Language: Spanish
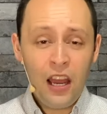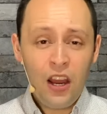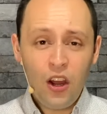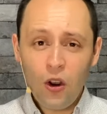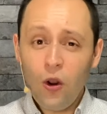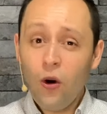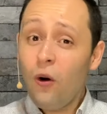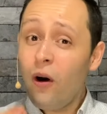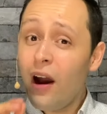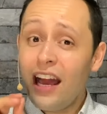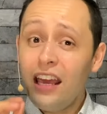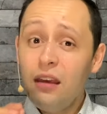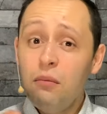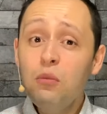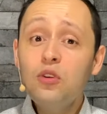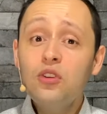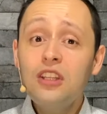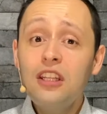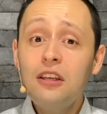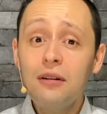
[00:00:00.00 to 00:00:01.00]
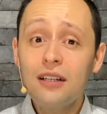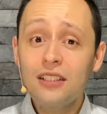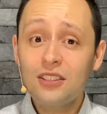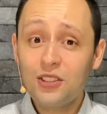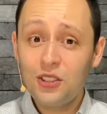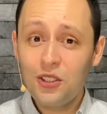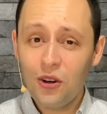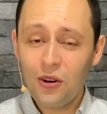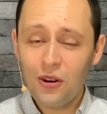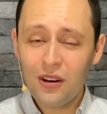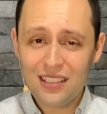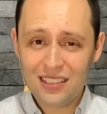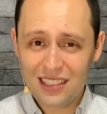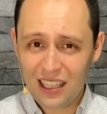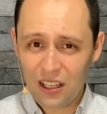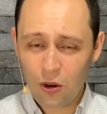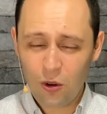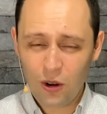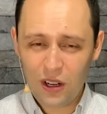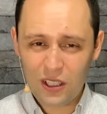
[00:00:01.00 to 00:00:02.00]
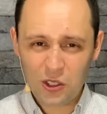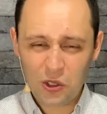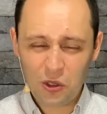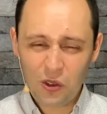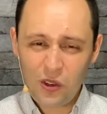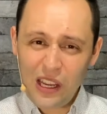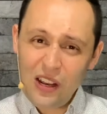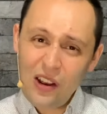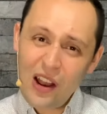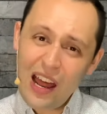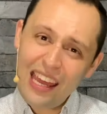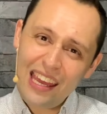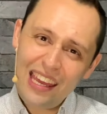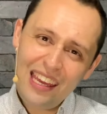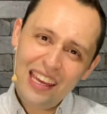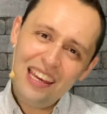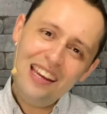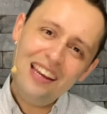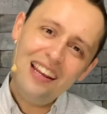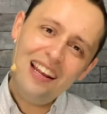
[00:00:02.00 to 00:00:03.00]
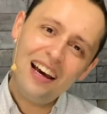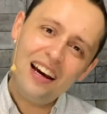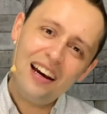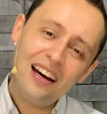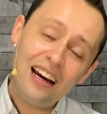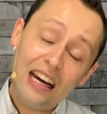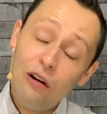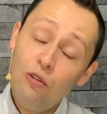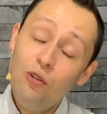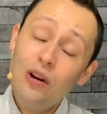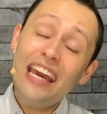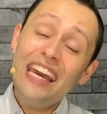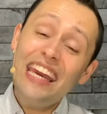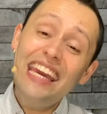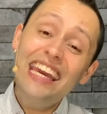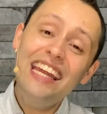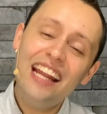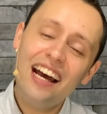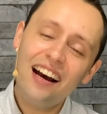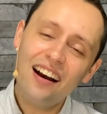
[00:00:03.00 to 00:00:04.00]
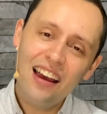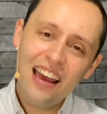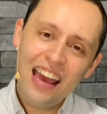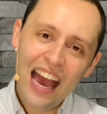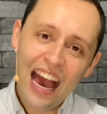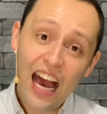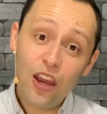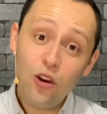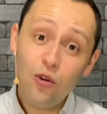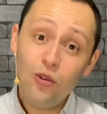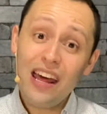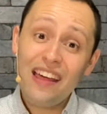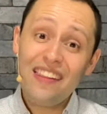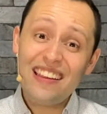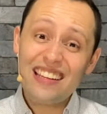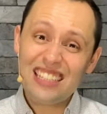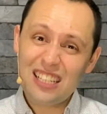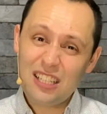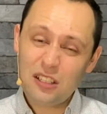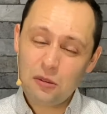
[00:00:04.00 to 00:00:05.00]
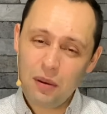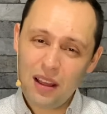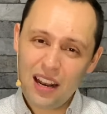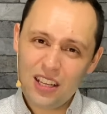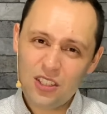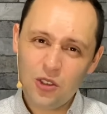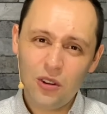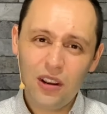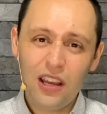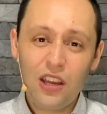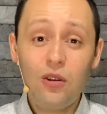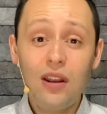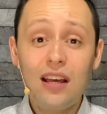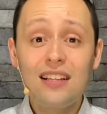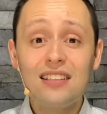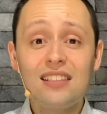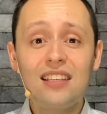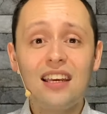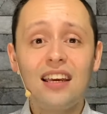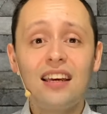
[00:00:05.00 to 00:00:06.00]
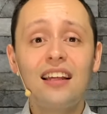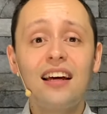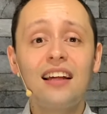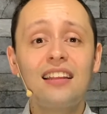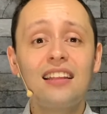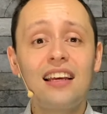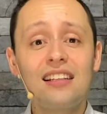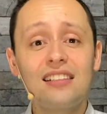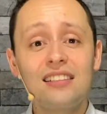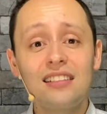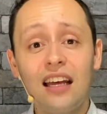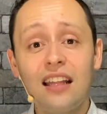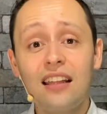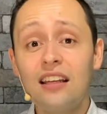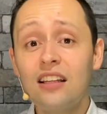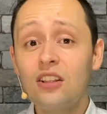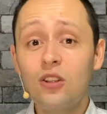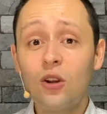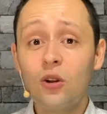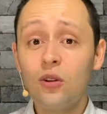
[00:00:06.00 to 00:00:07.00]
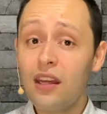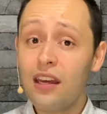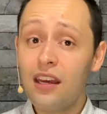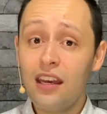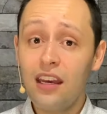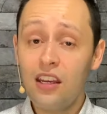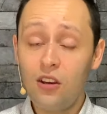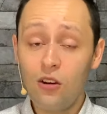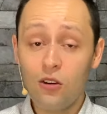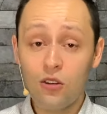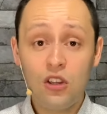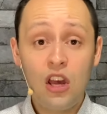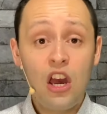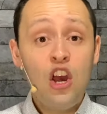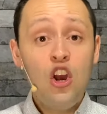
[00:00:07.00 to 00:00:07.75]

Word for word: No, hay motivaciones del corazón, hay una, ira, una ira, hay una desesperación desesperación, hay una ansiedad que está dentro de ellos.